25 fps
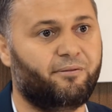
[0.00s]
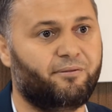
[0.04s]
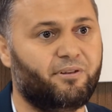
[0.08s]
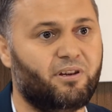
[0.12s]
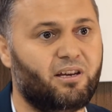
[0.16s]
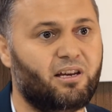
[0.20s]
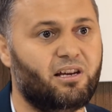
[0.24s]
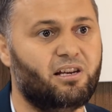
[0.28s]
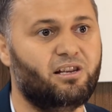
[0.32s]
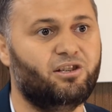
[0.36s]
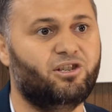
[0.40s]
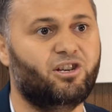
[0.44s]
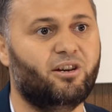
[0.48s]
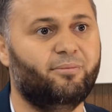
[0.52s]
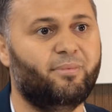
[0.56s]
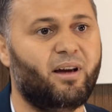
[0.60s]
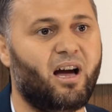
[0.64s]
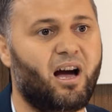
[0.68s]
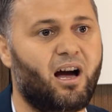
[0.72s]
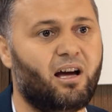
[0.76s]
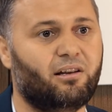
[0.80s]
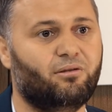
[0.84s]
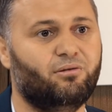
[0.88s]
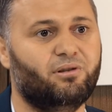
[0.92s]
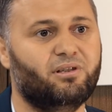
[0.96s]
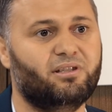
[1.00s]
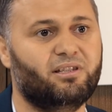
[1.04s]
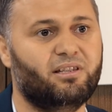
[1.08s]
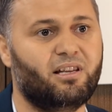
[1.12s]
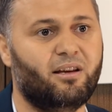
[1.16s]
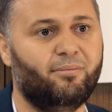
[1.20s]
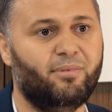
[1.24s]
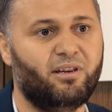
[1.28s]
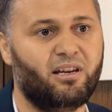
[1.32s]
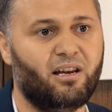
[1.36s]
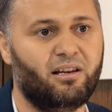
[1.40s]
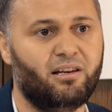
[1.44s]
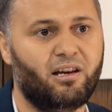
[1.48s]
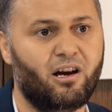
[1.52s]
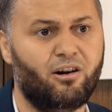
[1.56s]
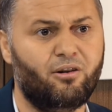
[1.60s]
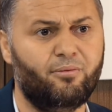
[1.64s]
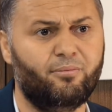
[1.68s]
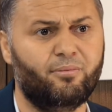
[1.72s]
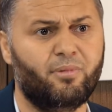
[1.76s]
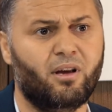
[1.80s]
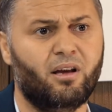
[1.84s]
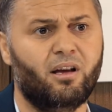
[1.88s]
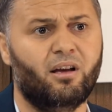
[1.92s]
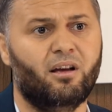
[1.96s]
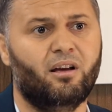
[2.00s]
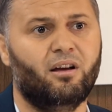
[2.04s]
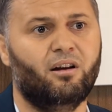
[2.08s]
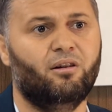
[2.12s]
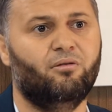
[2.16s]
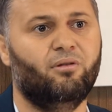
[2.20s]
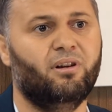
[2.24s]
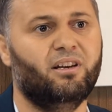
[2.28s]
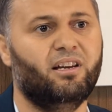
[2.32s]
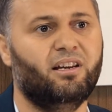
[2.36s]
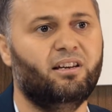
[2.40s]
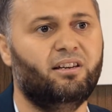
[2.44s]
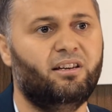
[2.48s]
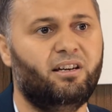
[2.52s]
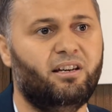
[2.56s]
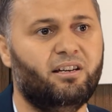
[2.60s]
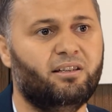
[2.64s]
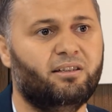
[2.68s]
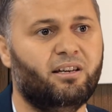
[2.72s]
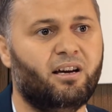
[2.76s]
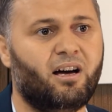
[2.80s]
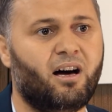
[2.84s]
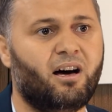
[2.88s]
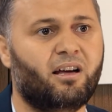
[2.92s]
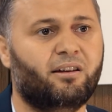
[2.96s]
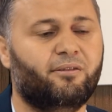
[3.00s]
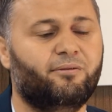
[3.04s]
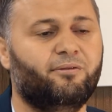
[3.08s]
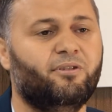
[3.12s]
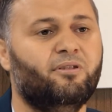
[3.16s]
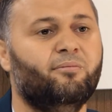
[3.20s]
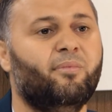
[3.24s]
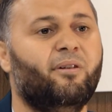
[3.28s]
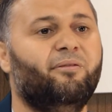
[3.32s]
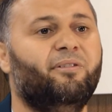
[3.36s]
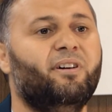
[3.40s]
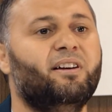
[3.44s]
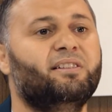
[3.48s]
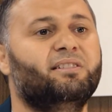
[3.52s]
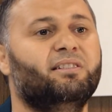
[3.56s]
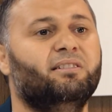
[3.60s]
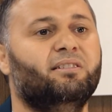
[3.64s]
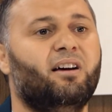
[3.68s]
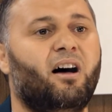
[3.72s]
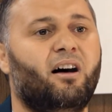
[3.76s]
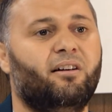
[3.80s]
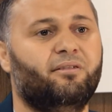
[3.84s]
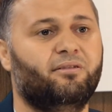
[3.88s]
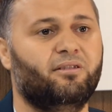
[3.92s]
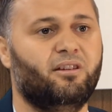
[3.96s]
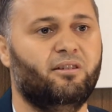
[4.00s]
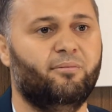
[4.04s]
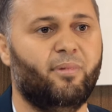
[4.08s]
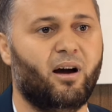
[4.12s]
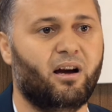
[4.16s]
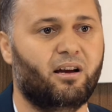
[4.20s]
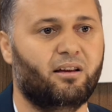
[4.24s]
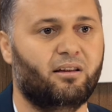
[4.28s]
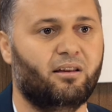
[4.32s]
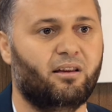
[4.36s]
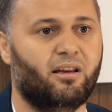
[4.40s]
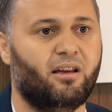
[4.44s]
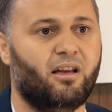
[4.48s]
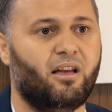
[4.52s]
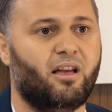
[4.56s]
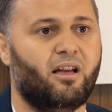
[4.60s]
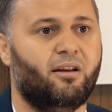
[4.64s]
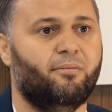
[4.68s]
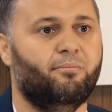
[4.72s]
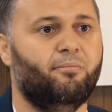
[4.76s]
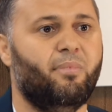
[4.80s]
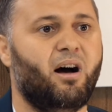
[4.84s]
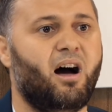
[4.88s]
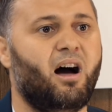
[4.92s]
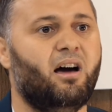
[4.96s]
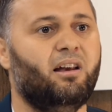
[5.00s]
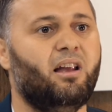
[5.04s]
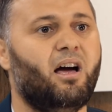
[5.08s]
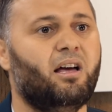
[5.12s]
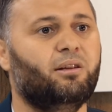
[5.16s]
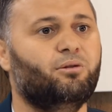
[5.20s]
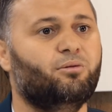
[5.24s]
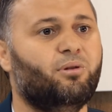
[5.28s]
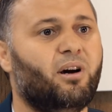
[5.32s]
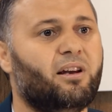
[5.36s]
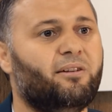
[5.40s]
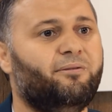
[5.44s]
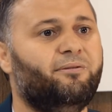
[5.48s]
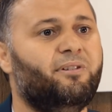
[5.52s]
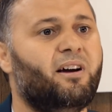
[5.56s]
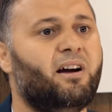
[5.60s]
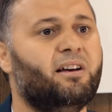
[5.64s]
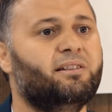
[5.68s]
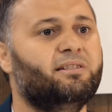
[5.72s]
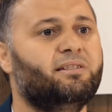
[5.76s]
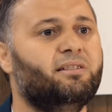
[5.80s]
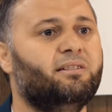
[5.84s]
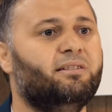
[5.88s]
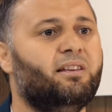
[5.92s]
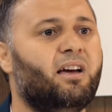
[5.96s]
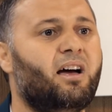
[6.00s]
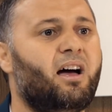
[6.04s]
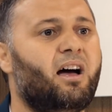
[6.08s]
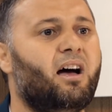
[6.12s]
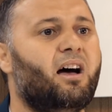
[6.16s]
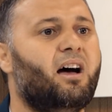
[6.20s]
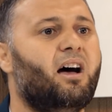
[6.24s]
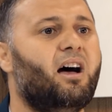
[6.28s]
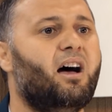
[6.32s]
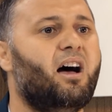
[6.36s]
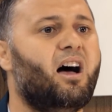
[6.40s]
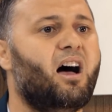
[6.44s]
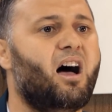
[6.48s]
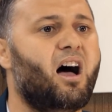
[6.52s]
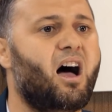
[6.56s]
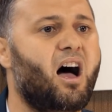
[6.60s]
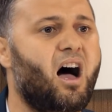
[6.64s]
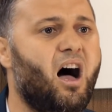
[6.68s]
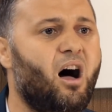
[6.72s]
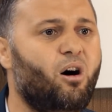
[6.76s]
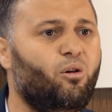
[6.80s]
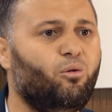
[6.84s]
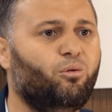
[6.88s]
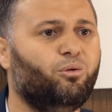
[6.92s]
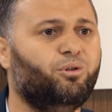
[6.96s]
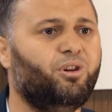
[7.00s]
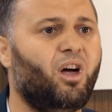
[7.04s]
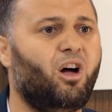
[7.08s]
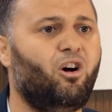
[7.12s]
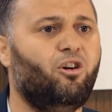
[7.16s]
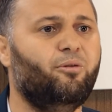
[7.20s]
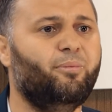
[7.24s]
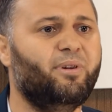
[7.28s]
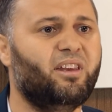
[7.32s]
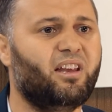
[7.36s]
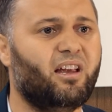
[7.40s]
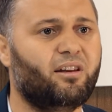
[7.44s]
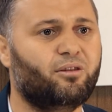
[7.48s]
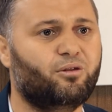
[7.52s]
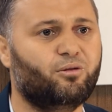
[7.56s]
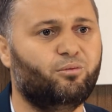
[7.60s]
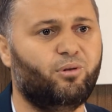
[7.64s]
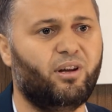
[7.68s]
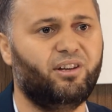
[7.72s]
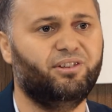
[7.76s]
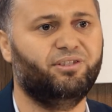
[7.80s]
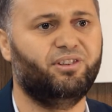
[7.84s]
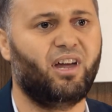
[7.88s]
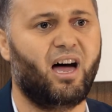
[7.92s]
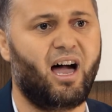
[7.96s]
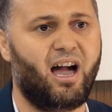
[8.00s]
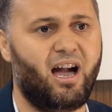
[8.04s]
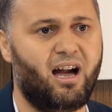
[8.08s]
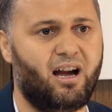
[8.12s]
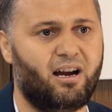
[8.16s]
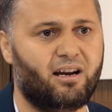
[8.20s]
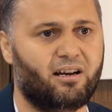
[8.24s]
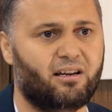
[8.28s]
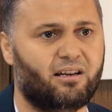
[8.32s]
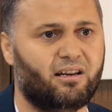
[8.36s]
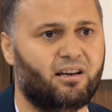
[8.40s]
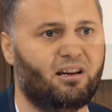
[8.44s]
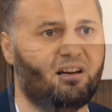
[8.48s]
فيه الجماعات الاسلاميه اليوم هو الانحدار في مفاسد عظيمه. مآلاتها الفاسدة أوضح من أن توضح